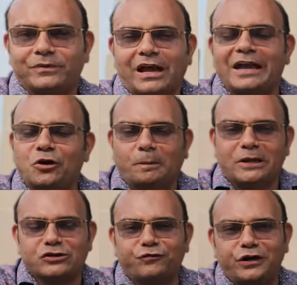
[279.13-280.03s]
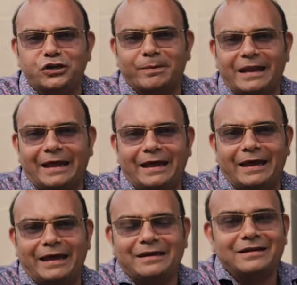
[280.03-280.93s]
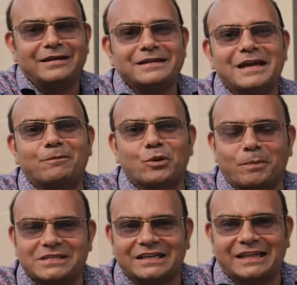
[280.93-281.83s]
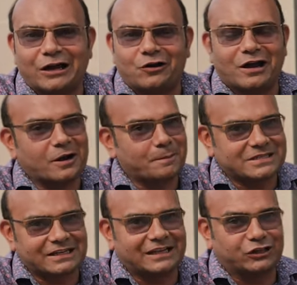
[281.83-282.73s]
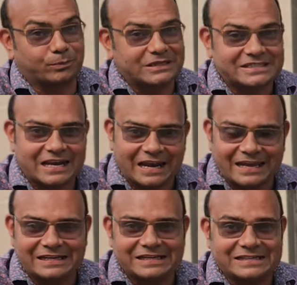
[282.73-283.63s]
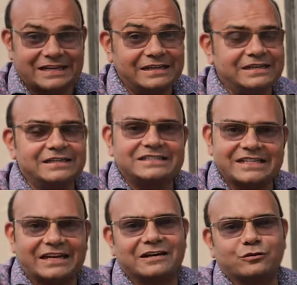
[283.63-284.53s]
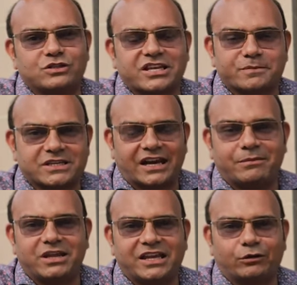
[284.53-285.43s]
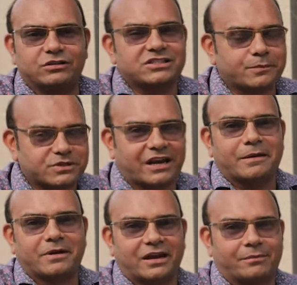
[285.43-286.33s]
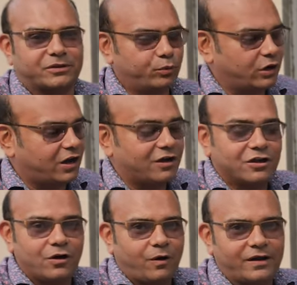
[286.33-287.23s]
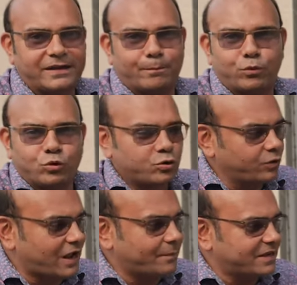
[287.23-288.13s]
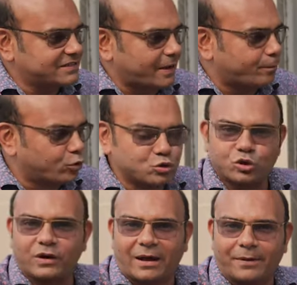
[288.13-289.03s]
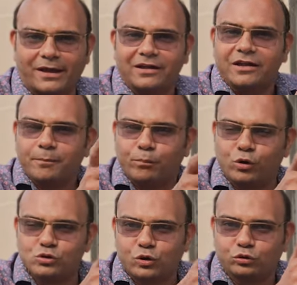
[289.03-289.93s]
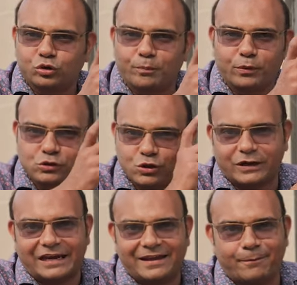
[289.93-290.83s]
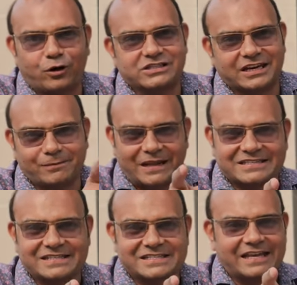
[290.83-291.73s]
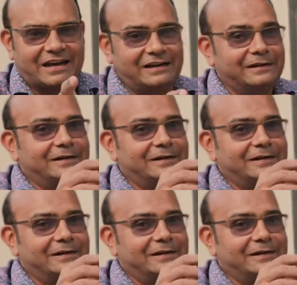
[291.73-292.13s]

आई होप ये जो वीडियो बनाया है ये आपको पसंद आया होगा अगर पसंद आया तो प्लीज़ इसे लाइक कीजिए चैनल को सब्सक्राइब नहीं किया हो तो सब्सक्राइब करना मत भूलना और ये ब्रूनो नाम है इसका ब्रूजो नाम है ब्रूजो तो ब्रूजो के लिए बहुत सारी ब्लेसिंग्स देना